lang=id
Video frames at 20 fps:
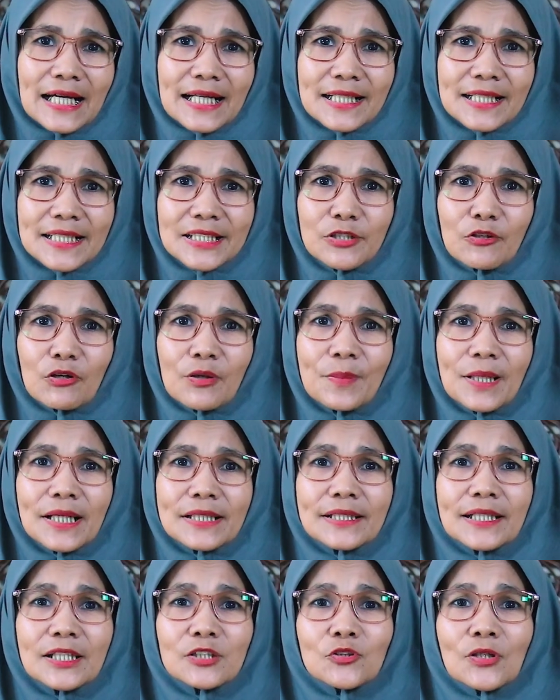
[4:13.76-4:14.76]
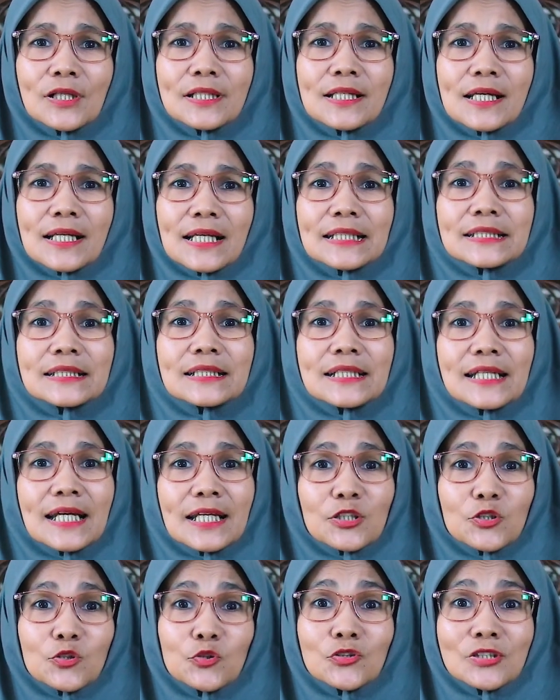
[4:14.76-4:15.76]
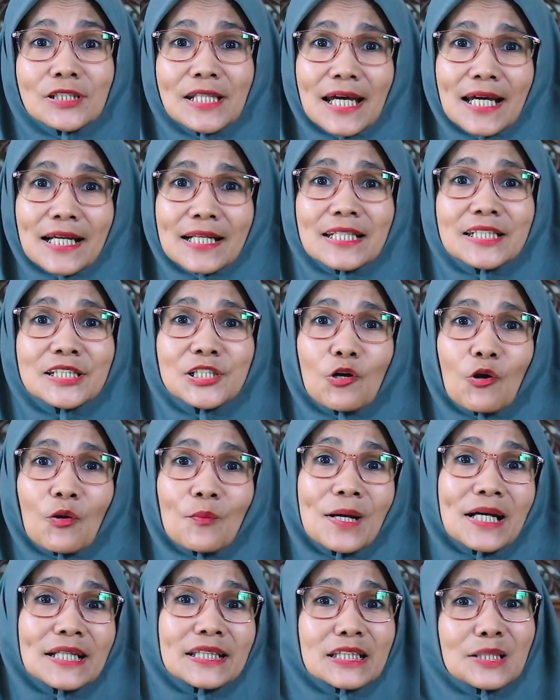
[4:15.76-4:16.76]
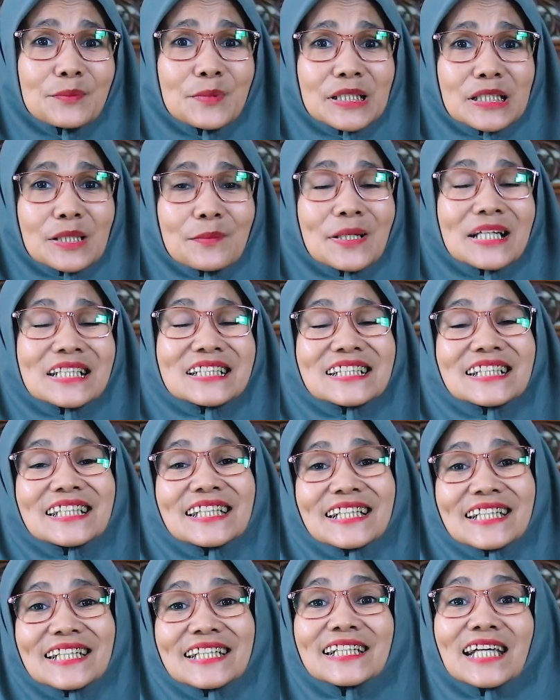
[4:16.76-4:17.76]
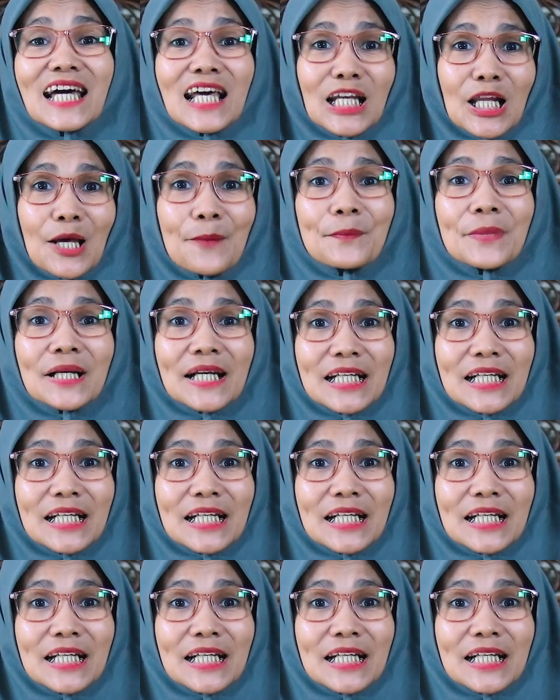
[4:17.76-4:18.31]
karena jawabannya itu adalah tergantung dari jawaban teman-teman sendiri dalam